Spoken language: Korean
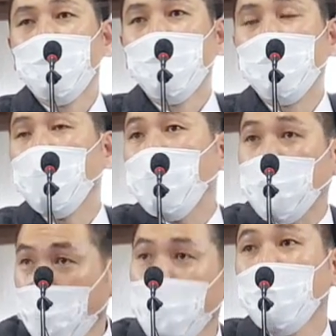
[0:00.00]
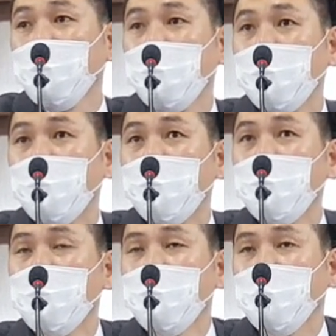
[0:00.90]
그것이 틀린 거예요.
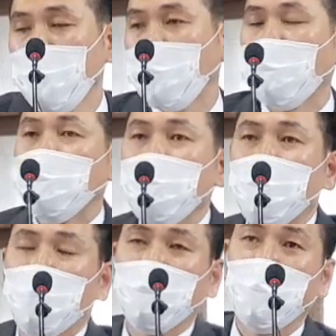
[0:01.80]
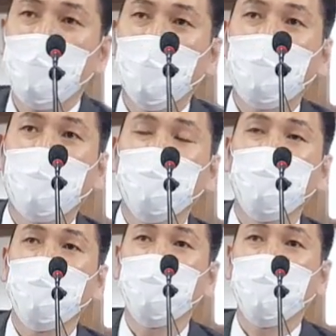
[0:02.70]
그럼 이 교수님이 저한테 이야기하는
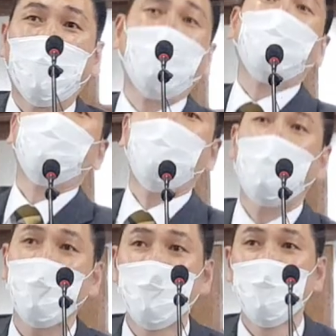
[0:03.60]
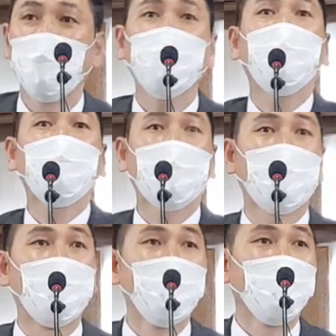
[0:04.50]
것은 잘해라. 어떻게
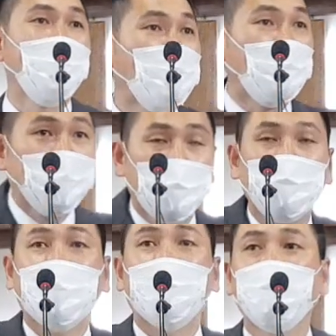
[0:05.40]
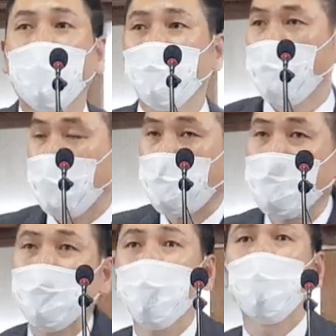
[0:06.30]
잘해? 내 마음대로 잘해내 뜻대로
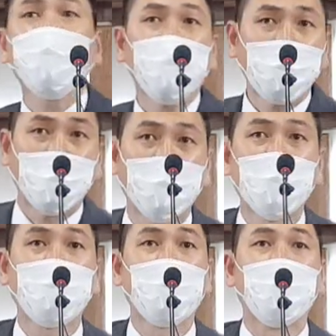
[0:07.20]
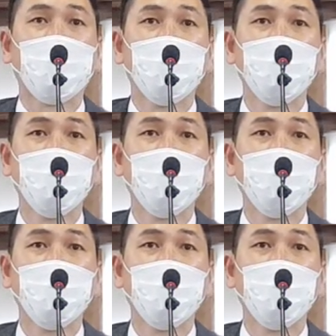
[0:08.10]
잘해 어떻게 잘해야 돼요?